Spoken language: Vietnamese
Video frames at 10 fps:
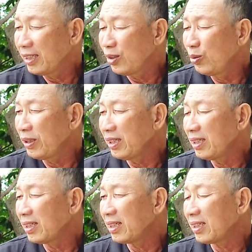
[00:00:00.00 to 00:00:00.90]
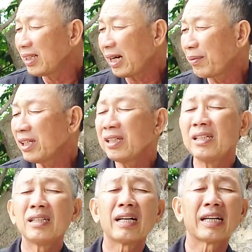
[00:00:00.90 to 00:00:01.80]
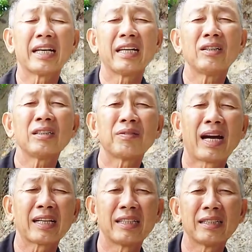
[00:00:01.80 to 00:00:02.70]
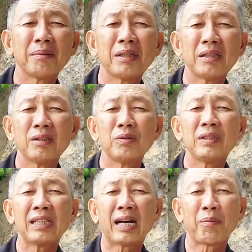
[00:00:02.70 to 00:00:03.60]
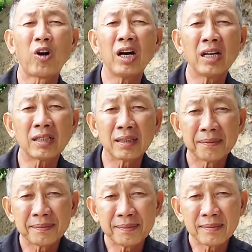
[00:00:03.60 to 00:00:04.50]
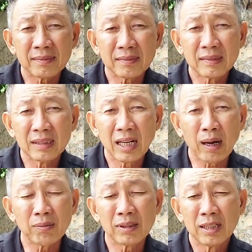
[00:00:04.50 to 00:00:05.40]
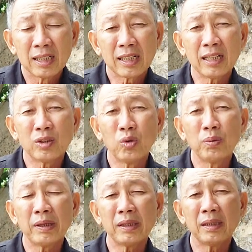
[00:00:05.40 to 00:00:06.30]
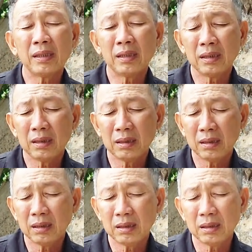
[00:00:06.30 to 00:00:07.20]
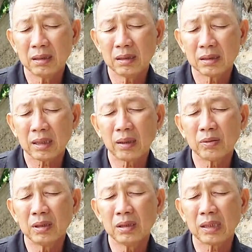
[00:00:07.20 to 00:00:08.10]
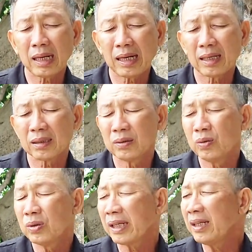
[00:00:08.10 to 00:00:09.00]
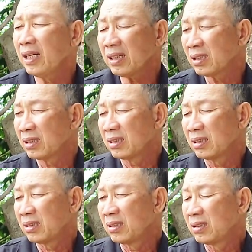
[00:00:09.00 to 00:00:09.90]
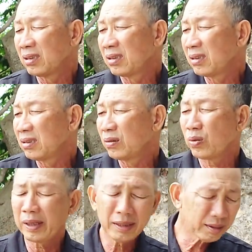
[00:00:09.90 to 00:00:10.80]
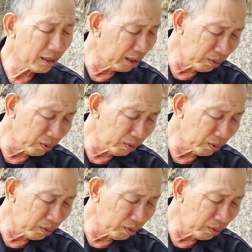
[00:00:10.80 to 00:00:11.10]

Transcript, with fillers: cái tôi mới à, là mấy kia là nghe nói phạt gì cái mấy mấy nhà bỏ hết không, dám. không à. cái tôi mới sao như là tôi lấy hết lấy hết